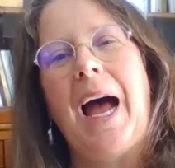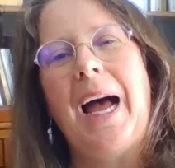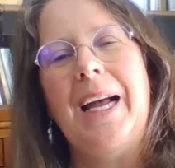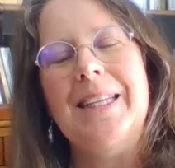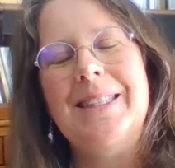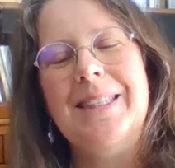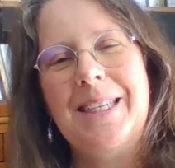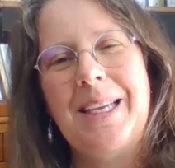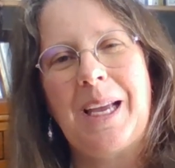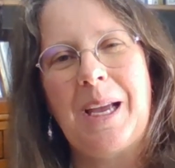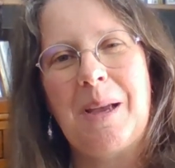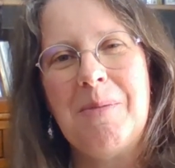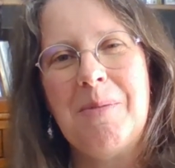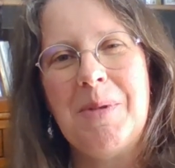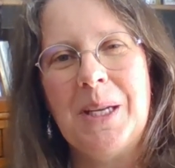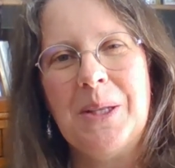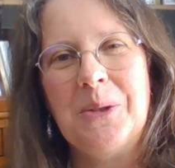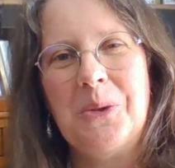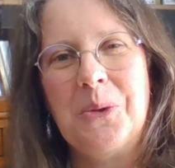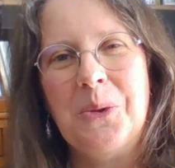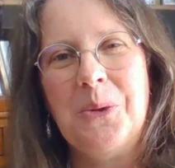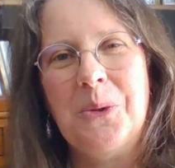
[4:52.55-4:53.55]
À très
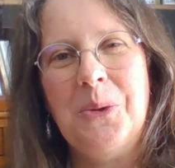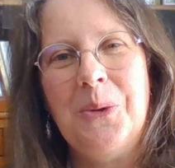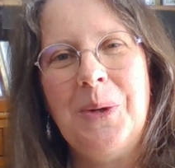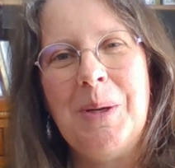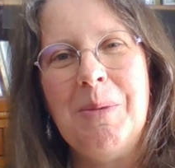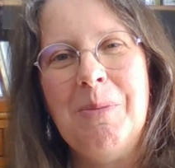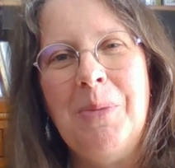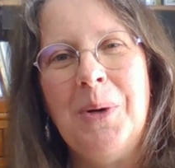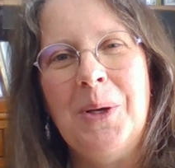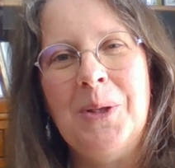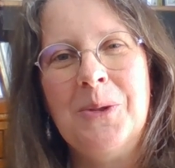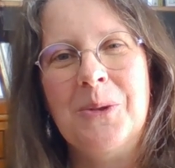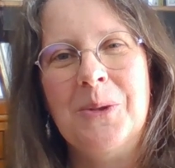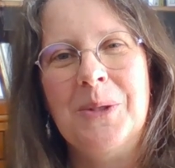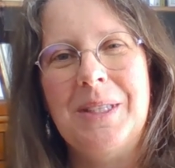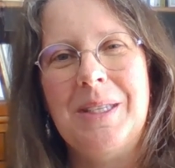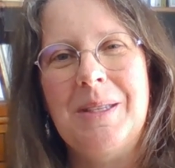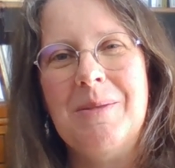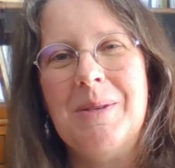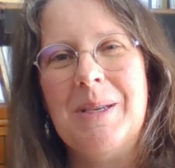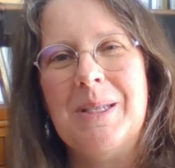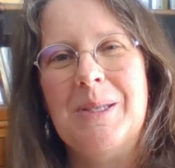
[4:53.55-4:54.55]
bientôt et bonne
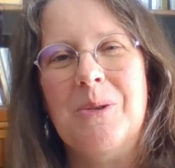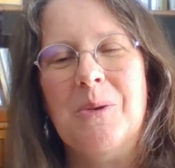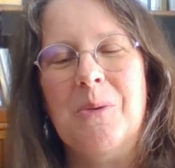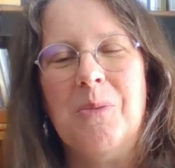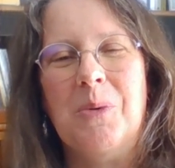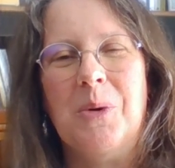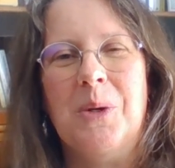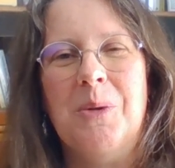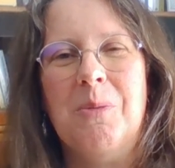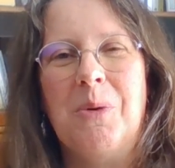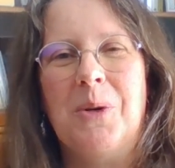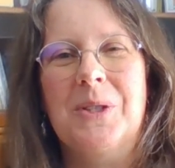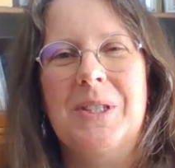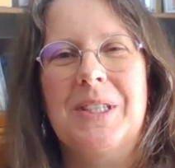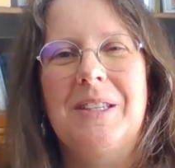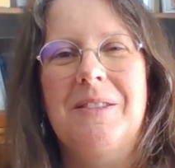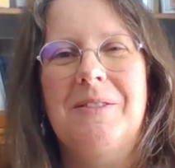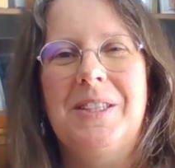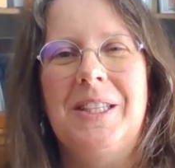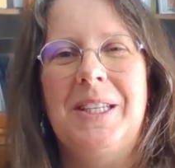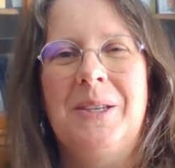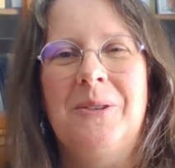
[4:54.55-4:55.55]
continuation pour une
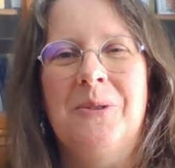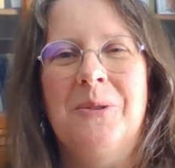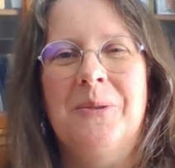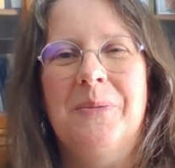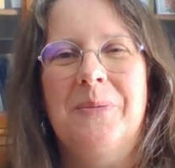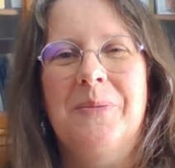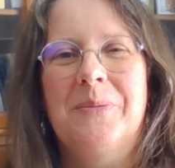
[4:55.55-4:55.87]
prochaine vidéo.